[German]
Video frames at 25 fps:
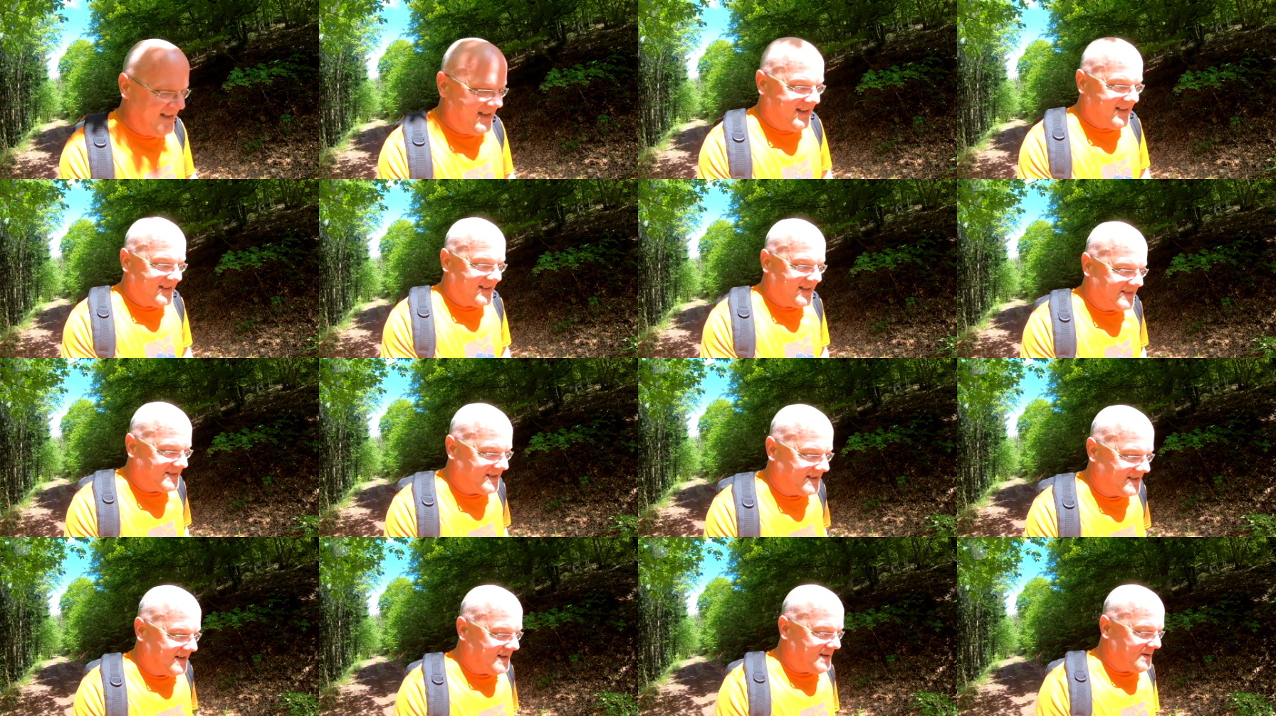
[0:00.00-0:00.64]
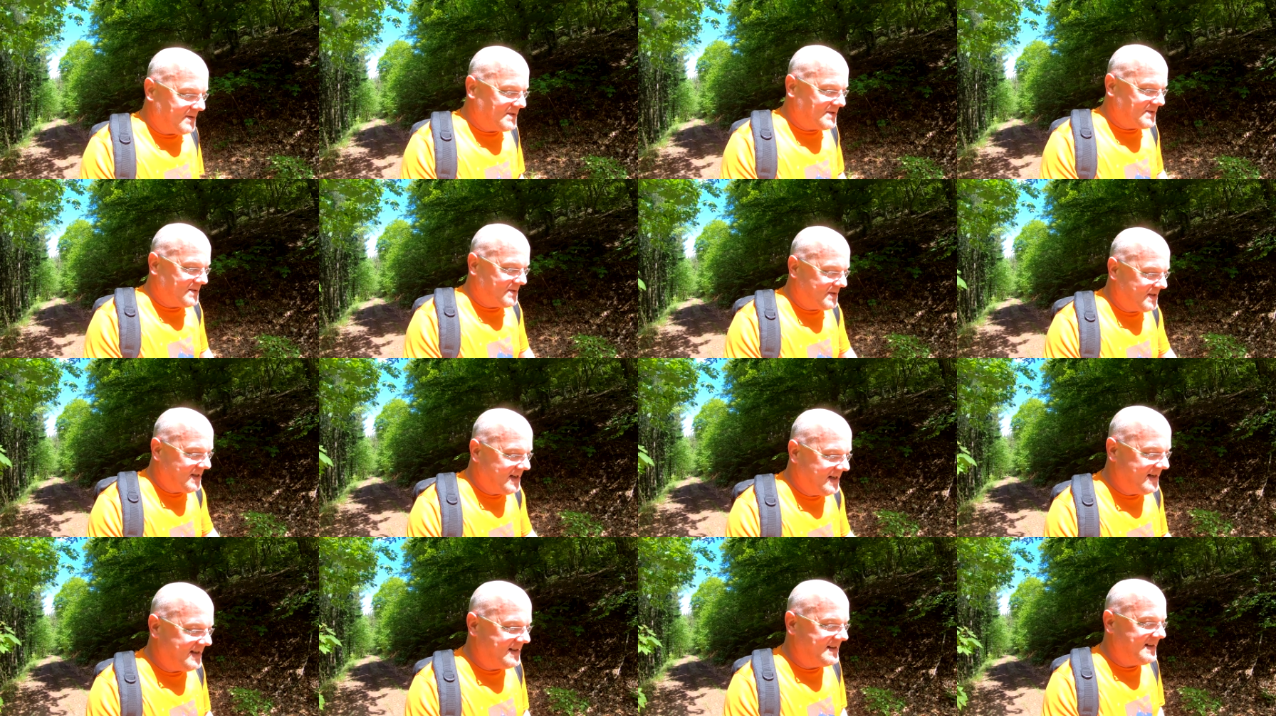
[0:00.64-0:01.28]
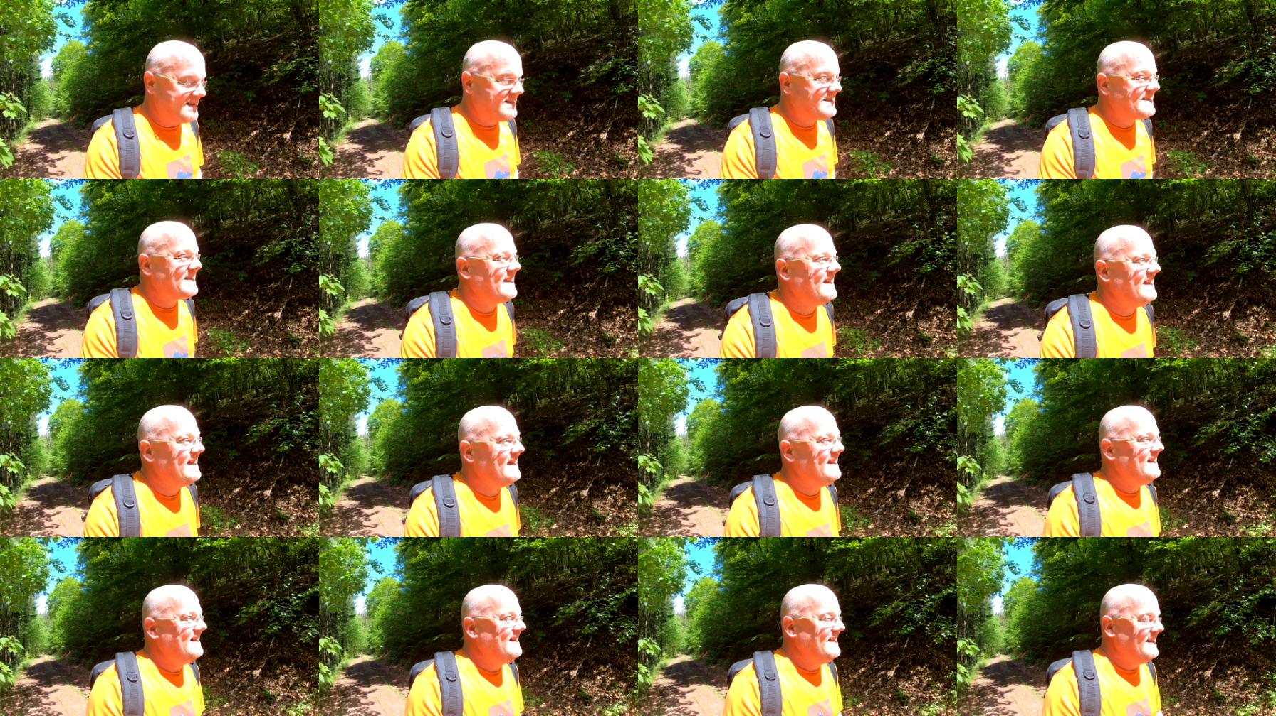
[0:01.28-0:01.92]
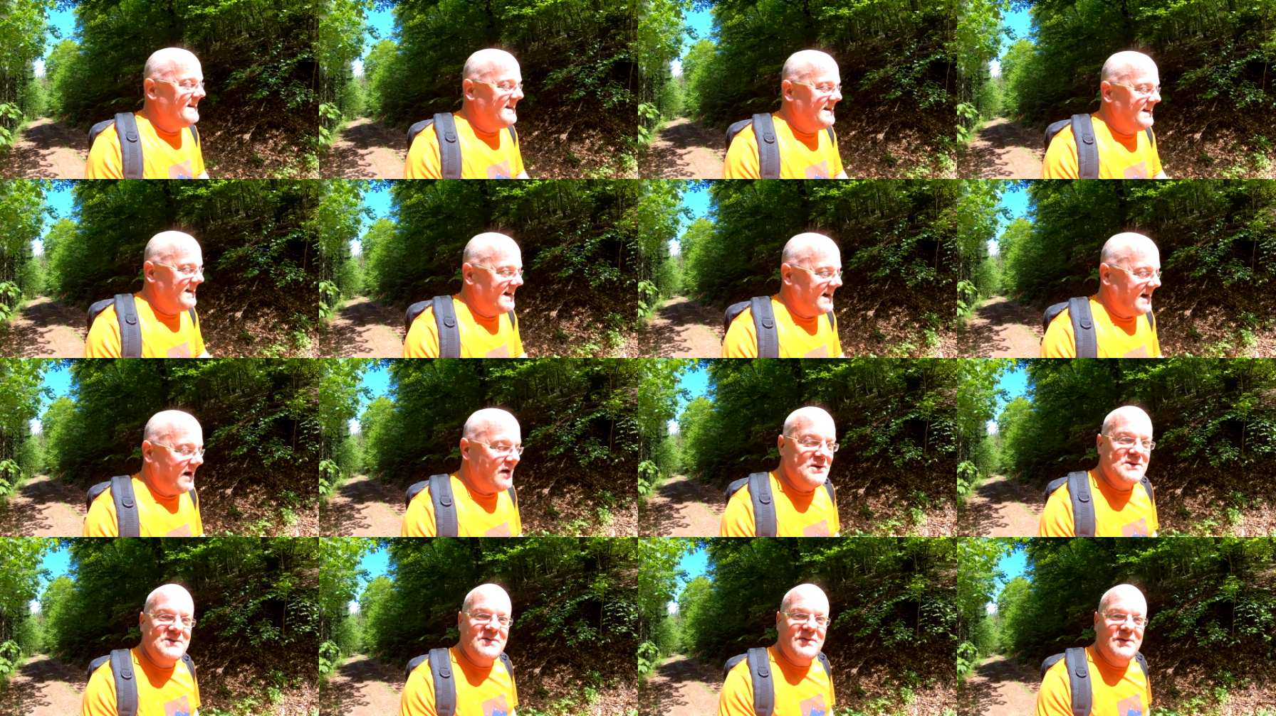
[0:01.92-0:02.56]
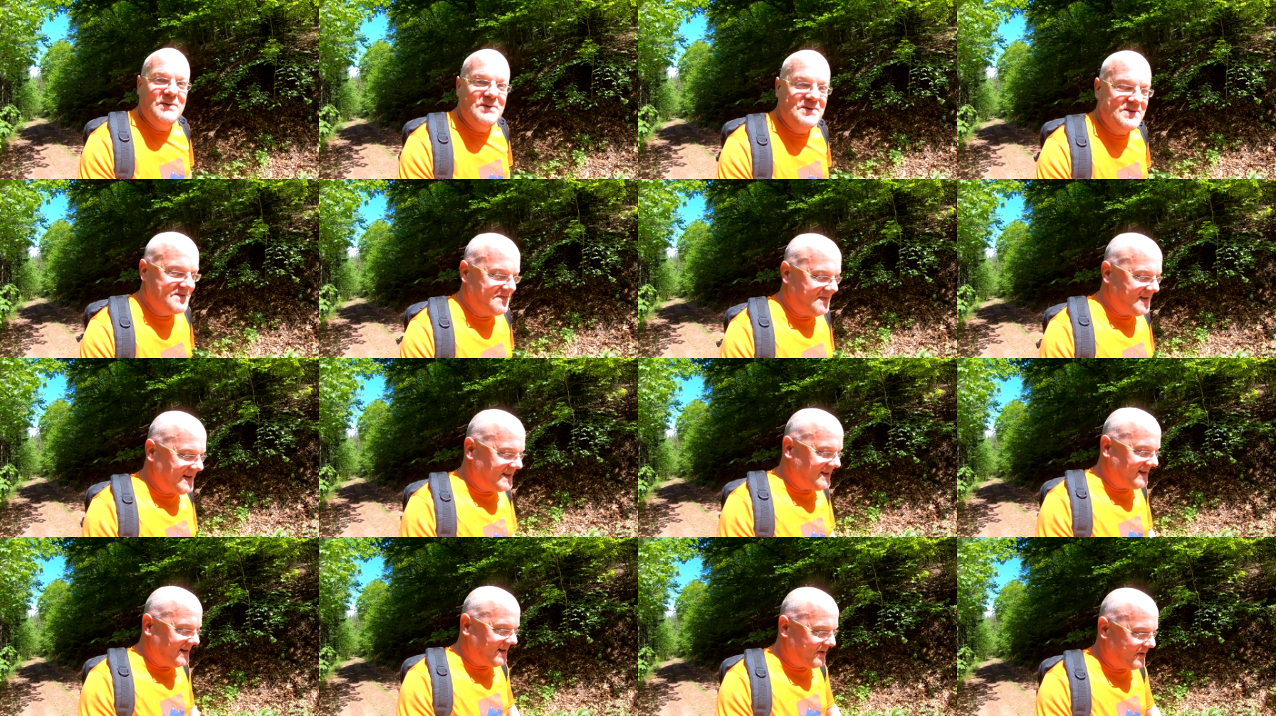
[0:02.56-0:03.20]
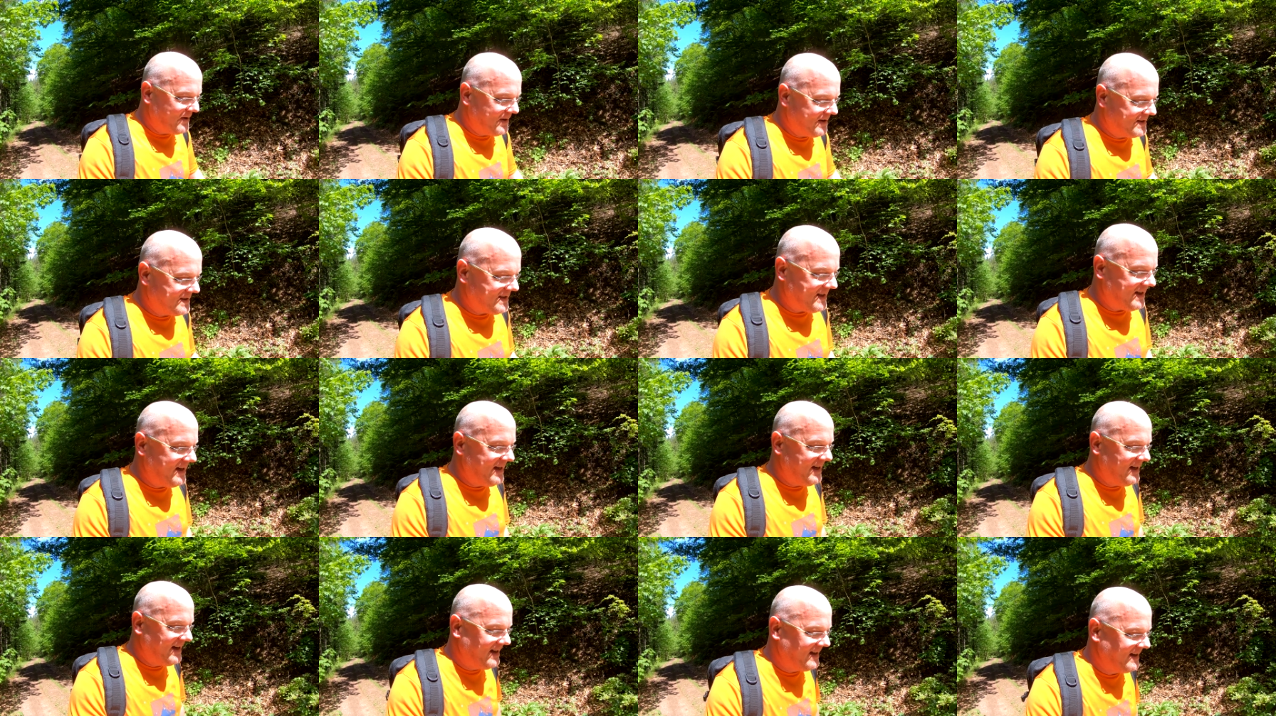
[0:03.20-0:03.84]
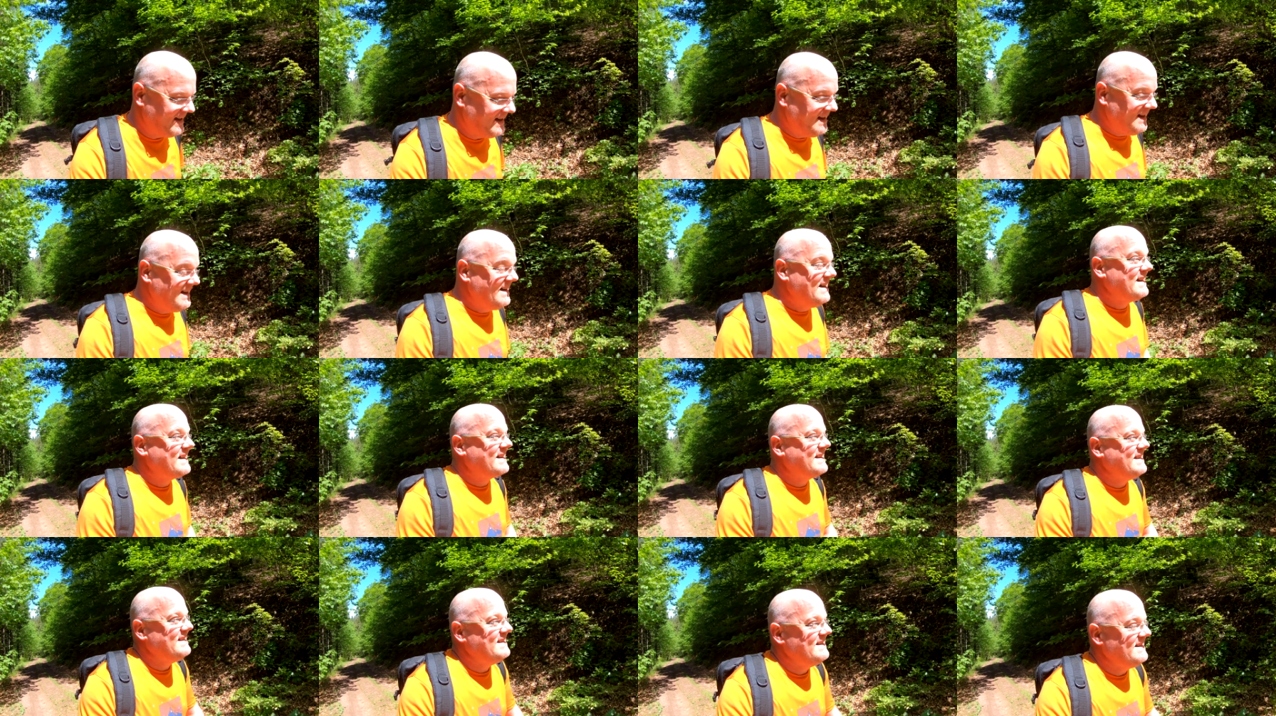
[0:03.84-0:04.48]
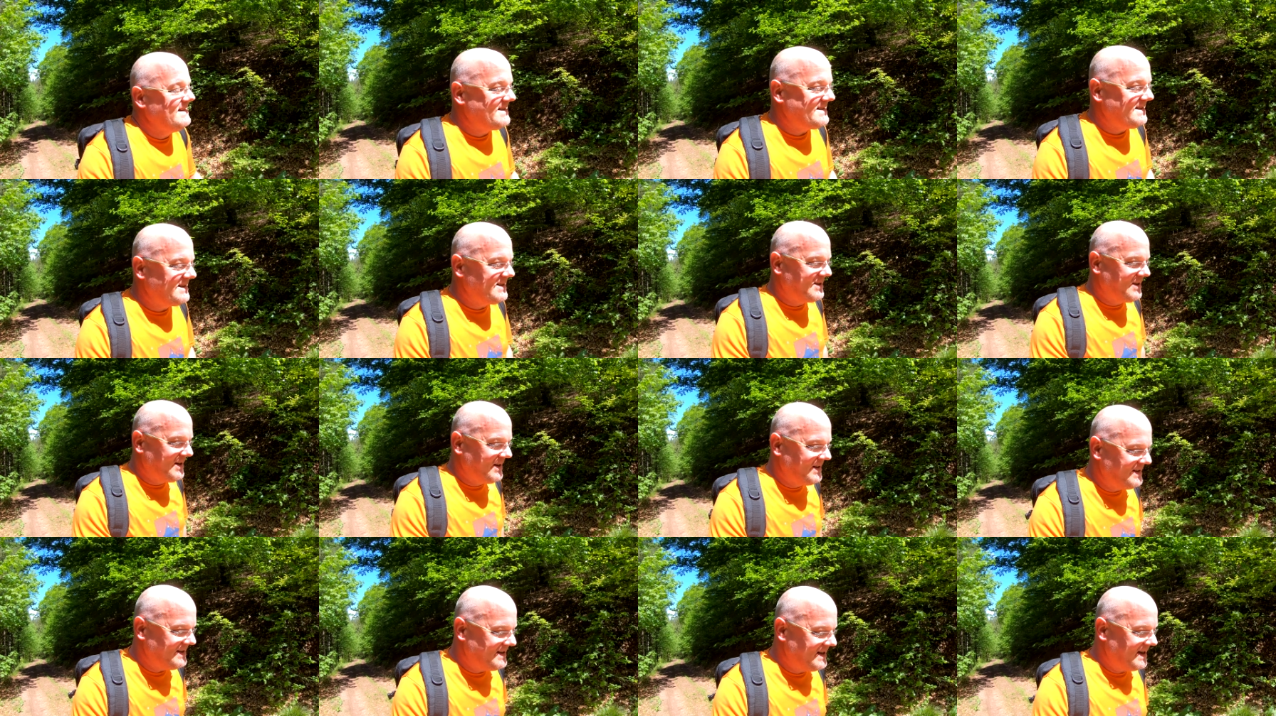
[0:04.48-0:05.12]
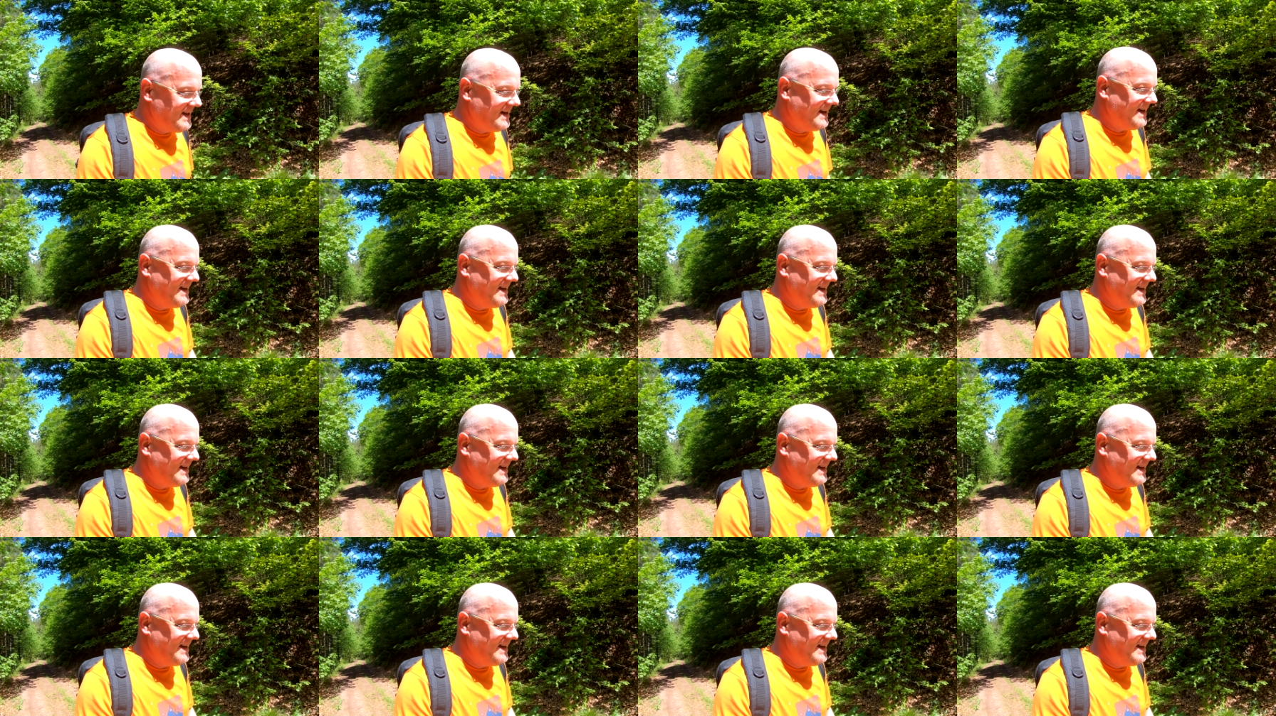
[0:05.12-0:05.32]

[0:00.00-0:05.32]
dass ihr da auch so das Ausflugswetter heute genießen könnt